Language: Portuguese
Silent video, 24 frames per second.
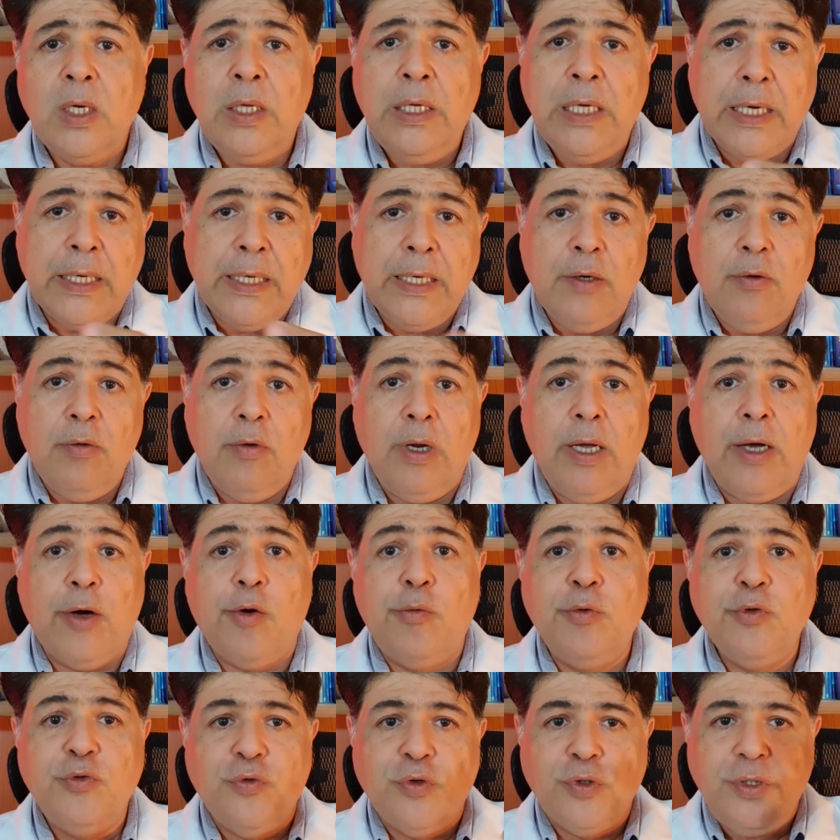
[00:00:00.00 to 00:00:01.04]
E aquilo lá é
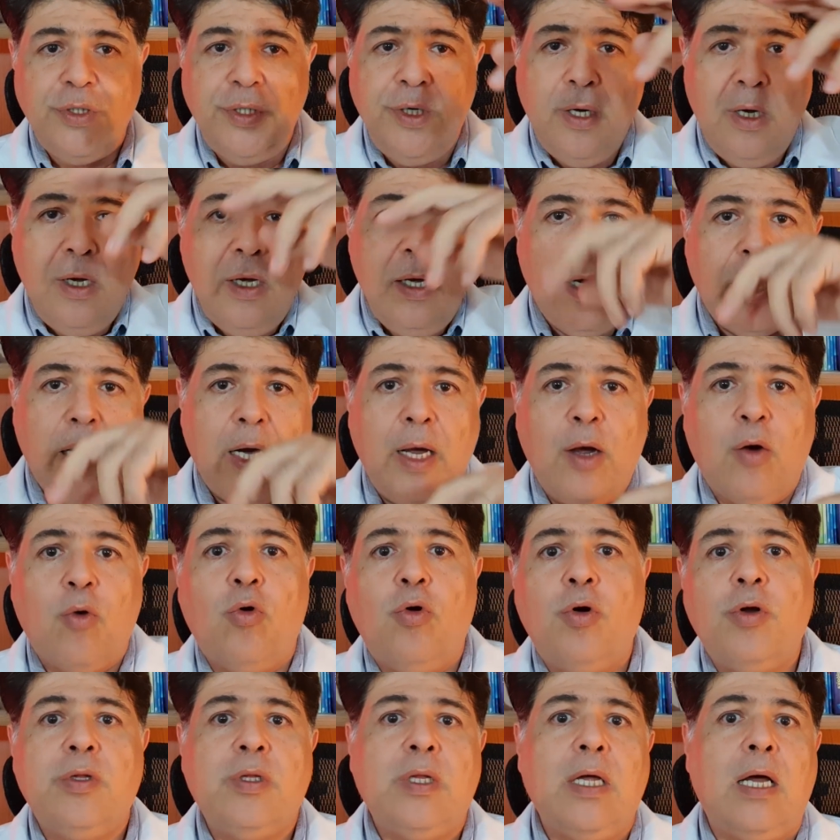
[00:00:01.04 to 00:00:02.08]
como se fosse
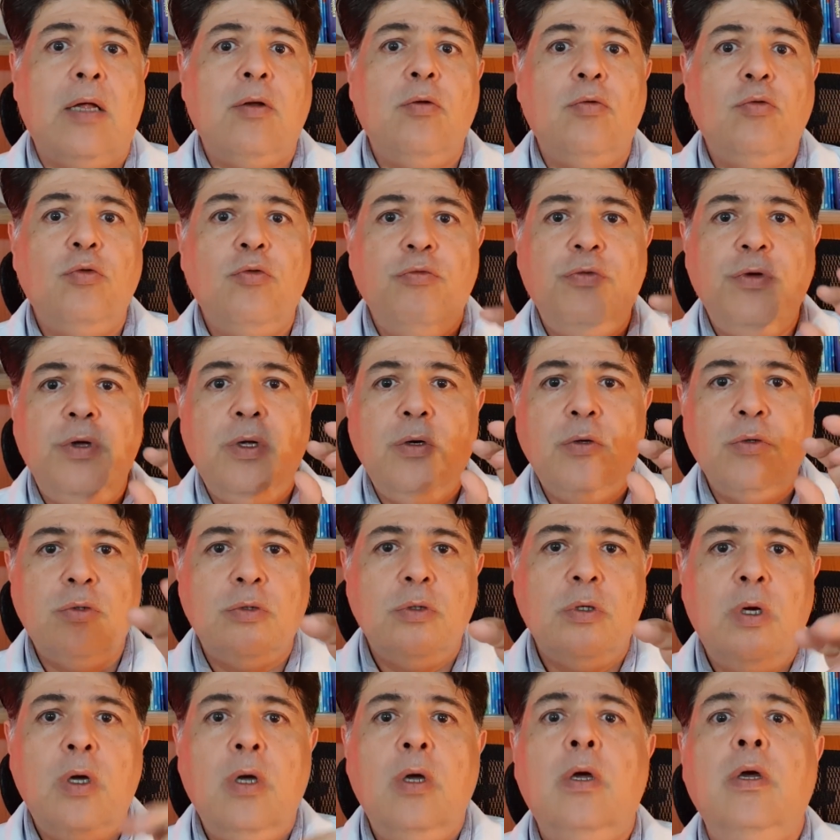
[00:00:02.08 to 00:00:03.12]
recortado do
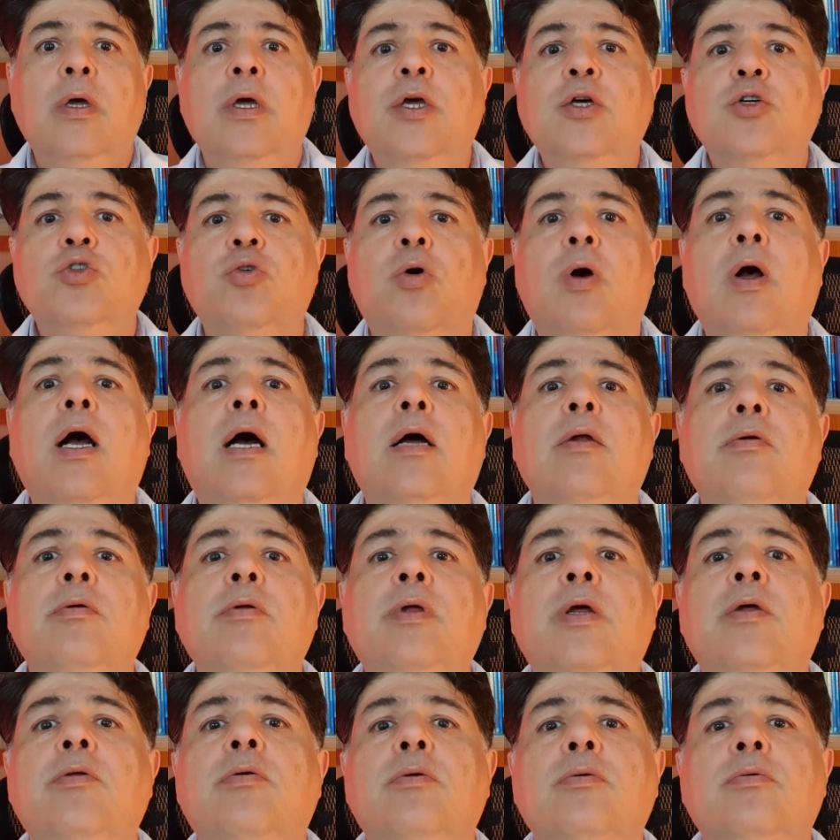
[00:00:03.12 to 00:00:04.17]
vírus e jogado
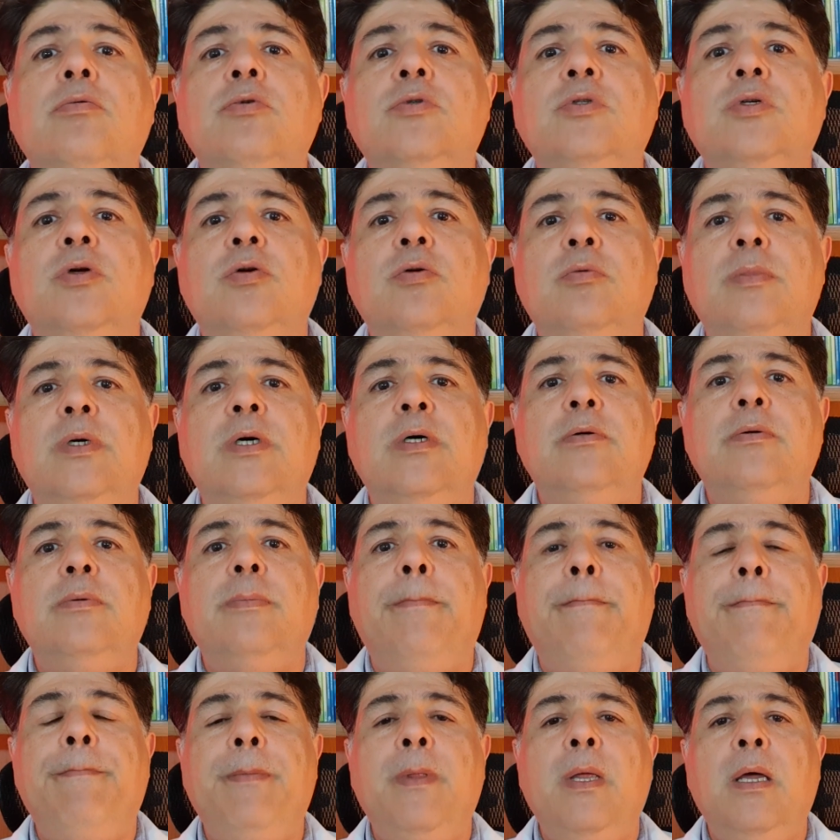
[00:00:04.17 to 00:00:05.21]
dentro do ser humano.
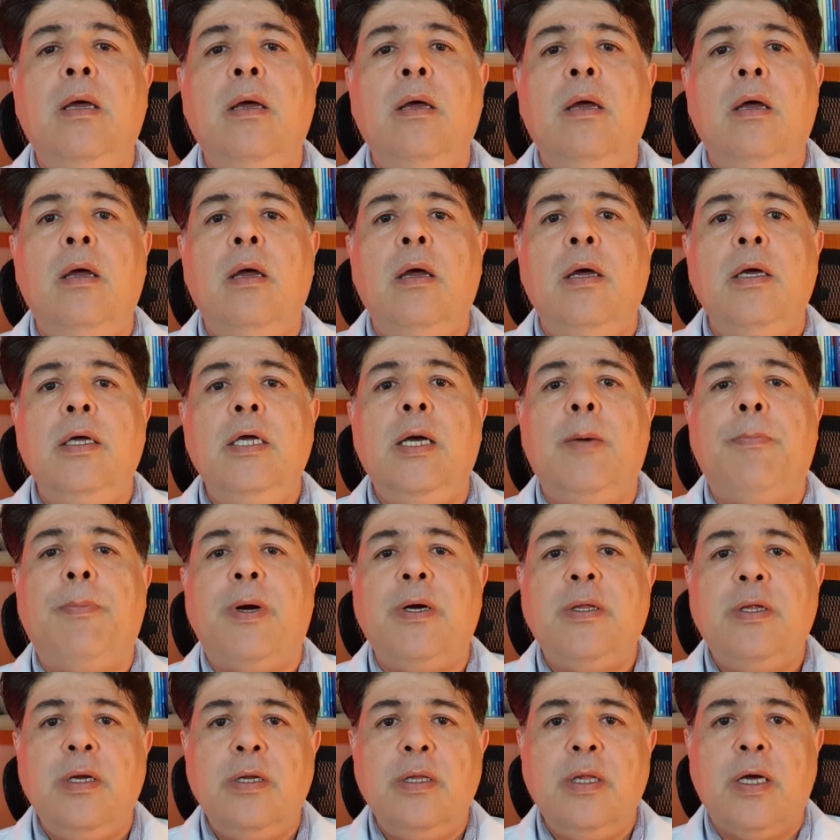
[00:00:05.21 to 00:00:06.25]
E a
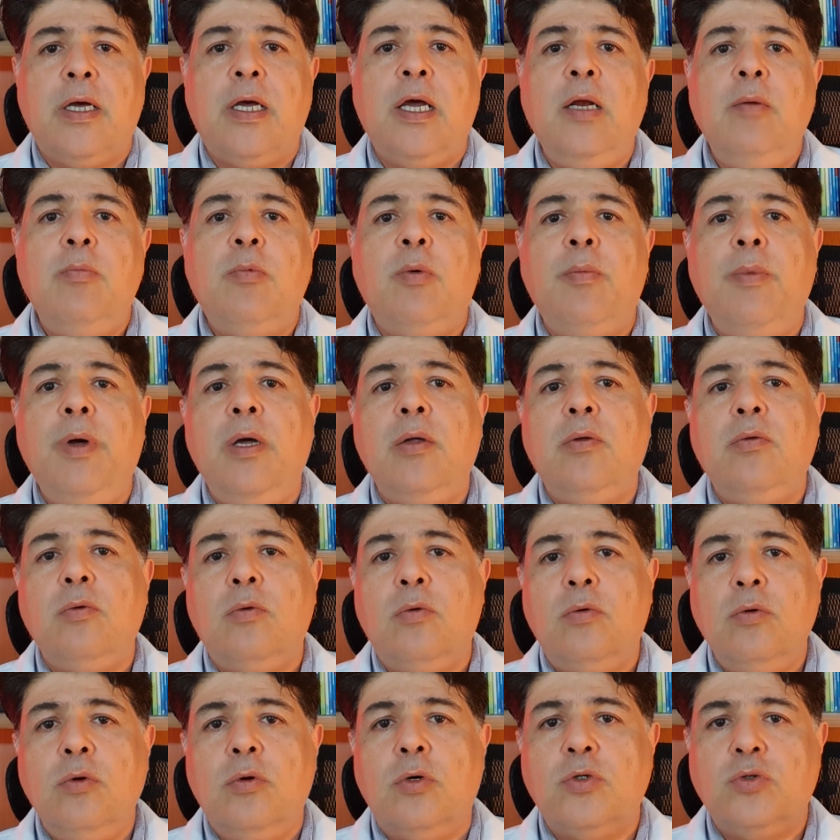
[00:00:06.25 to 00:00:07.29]
partir daquele momento,
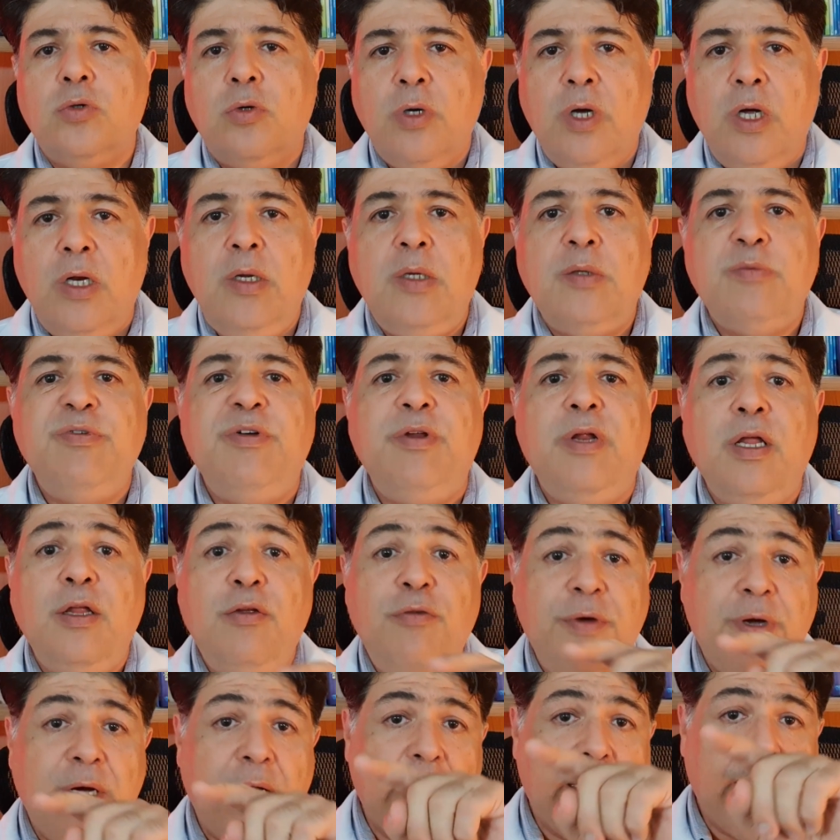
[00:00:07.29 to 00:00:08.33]
o nosso organismo
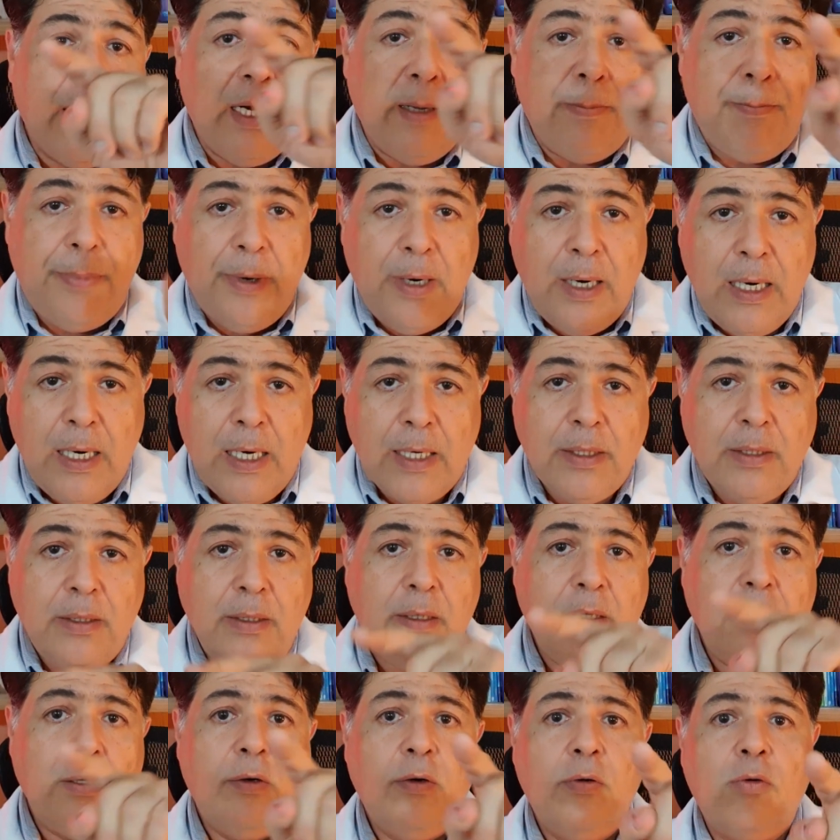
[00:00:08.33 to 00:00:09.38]
identifica aquela
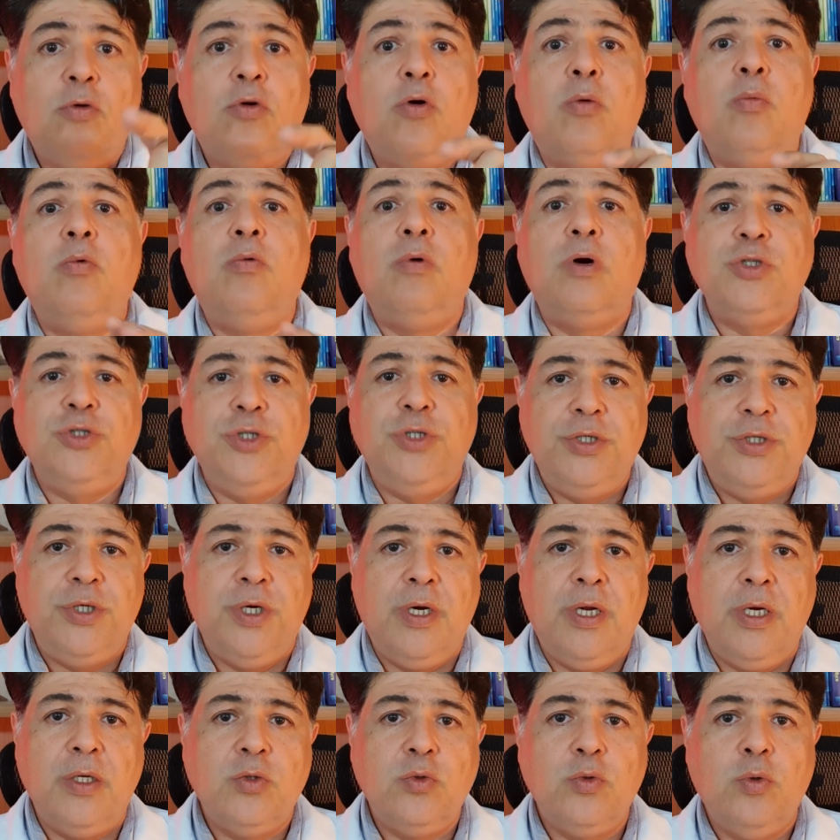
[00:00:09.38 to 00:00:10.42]
parte como um agente
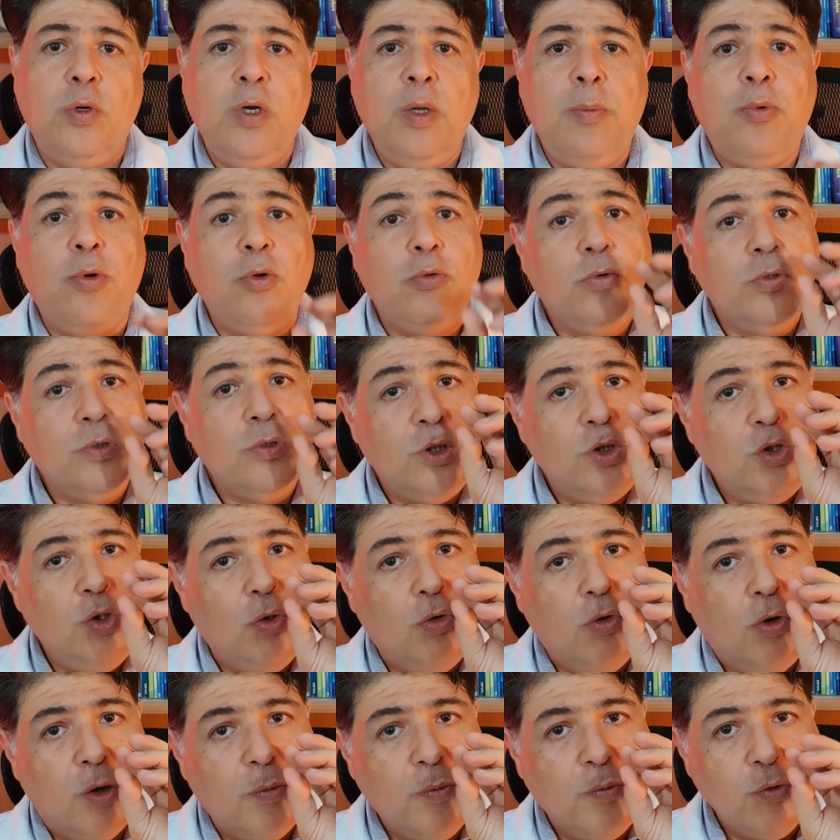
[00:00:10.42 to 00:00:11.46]
agressor e produz
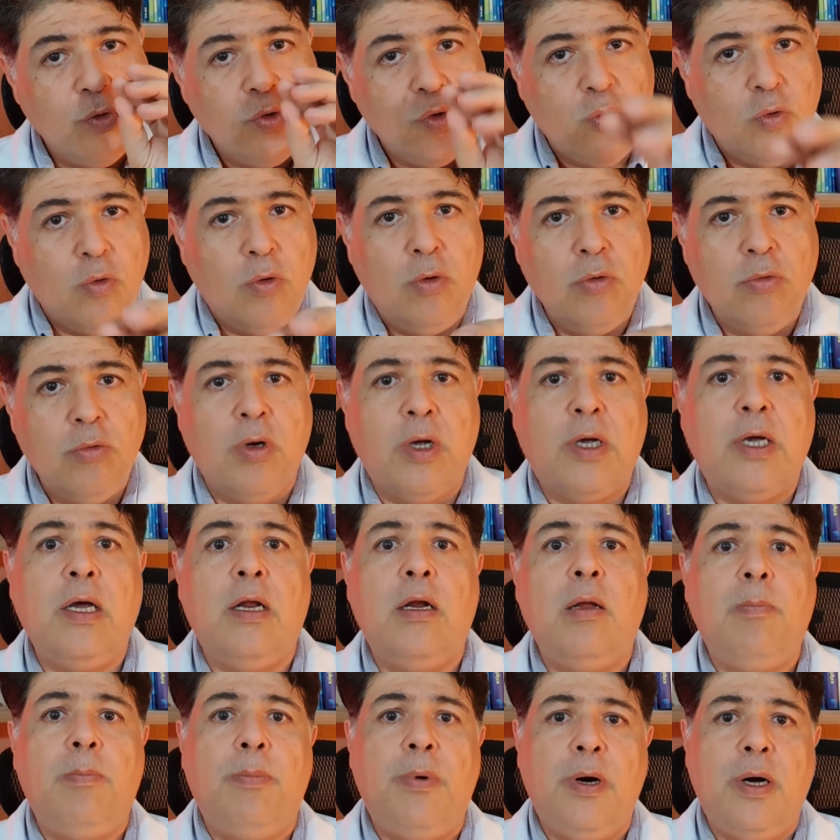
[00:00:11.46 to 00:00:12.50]
anticorpos contra
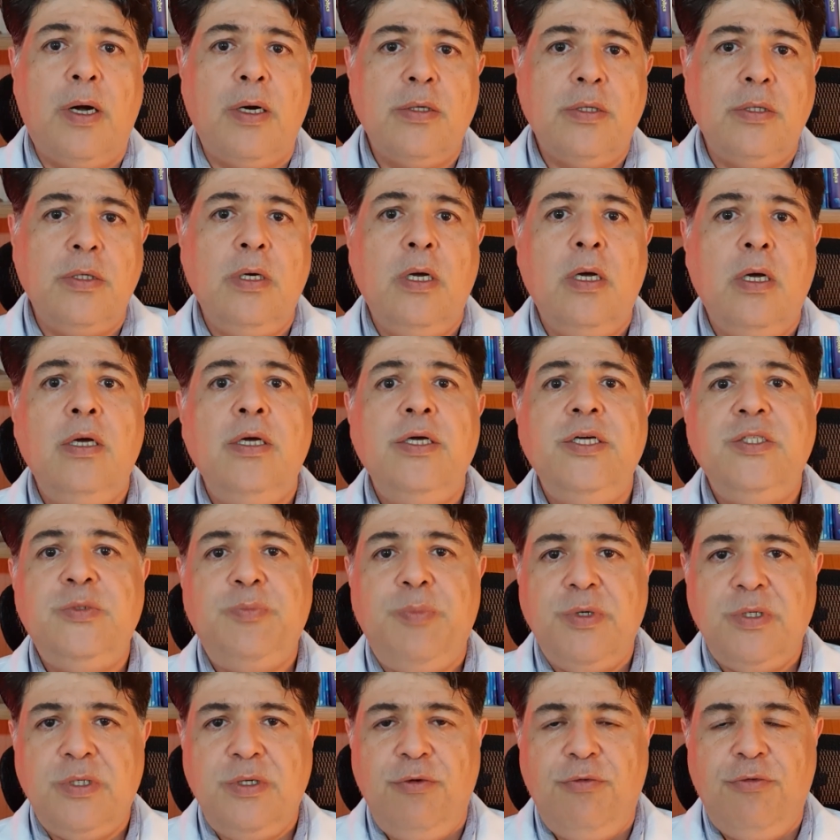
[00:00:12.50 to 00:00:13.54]
aquela parte
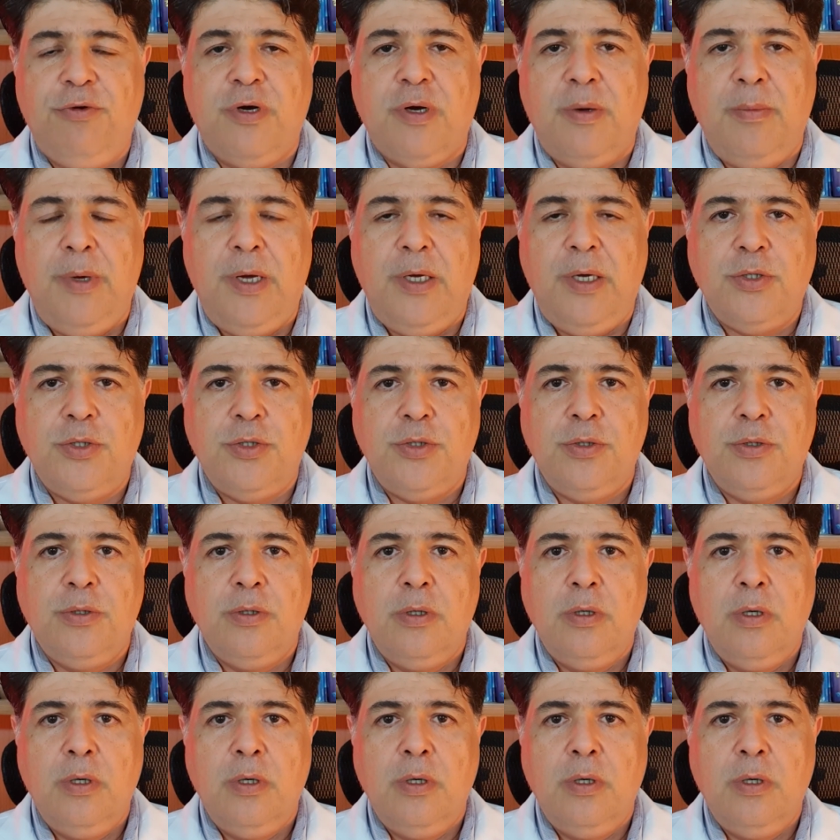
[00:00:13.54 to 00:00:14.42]
especificamente.